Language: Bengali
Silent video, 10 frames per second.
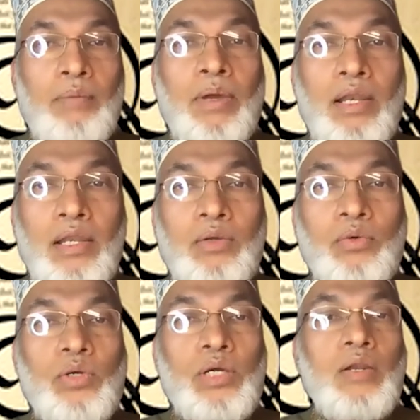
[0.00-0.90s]
পারলে
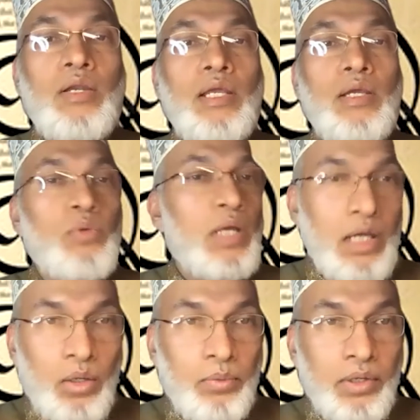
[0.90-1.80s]
কোনো কারণে
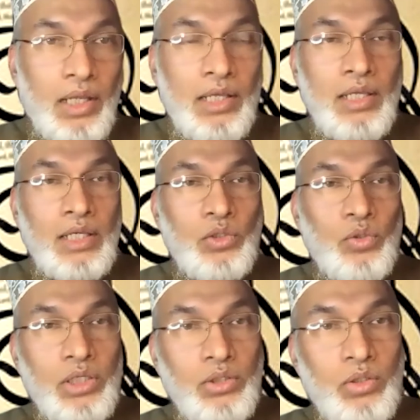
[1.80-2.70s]
গুণাগার হবেন না কিন্তু
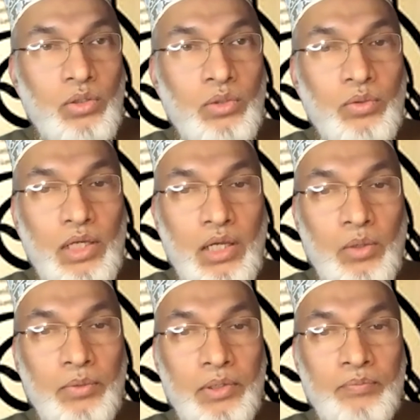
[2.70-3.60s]
ইগনোর করলে গুণাগার
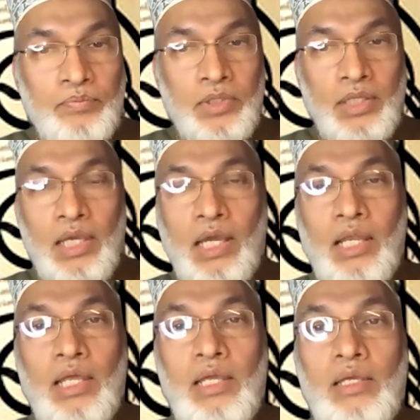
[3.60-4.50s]
হবেন
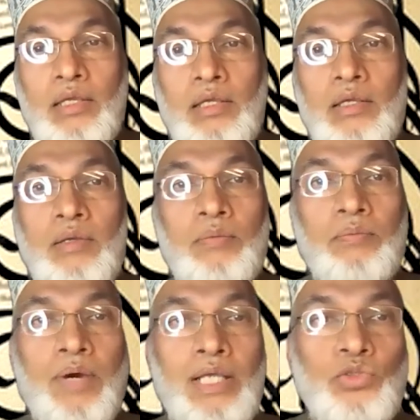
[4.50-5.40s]
এখানে
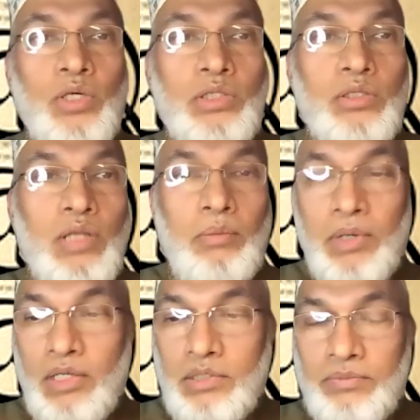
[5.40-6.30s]
পাঁচ ওয়াক্ত
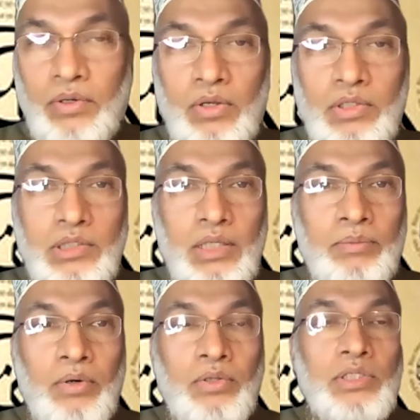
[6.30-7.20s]
নামাজ ফরজ এই
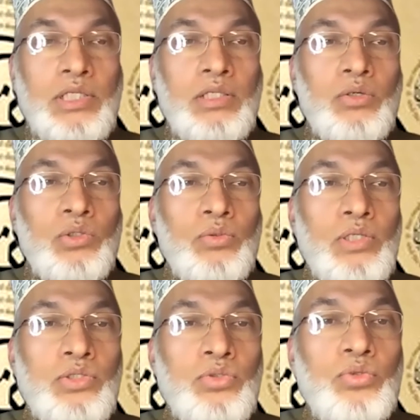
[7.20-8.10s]
ফরজের সাথে
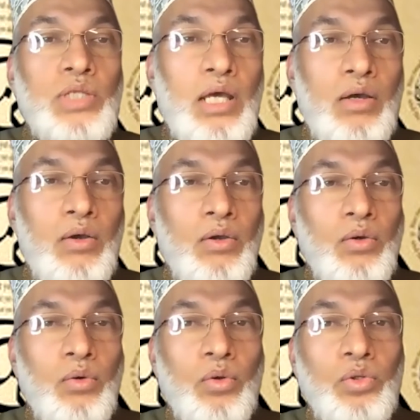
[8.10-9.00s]
কতগুলো সুন্না
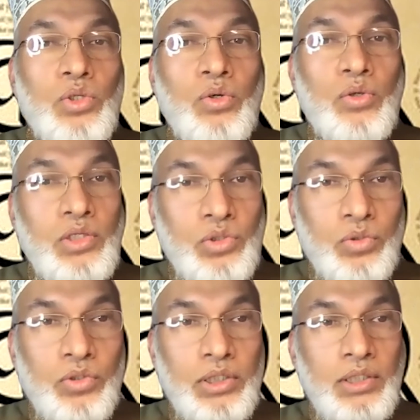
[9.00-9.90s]
অনুসরণ করা জরুরি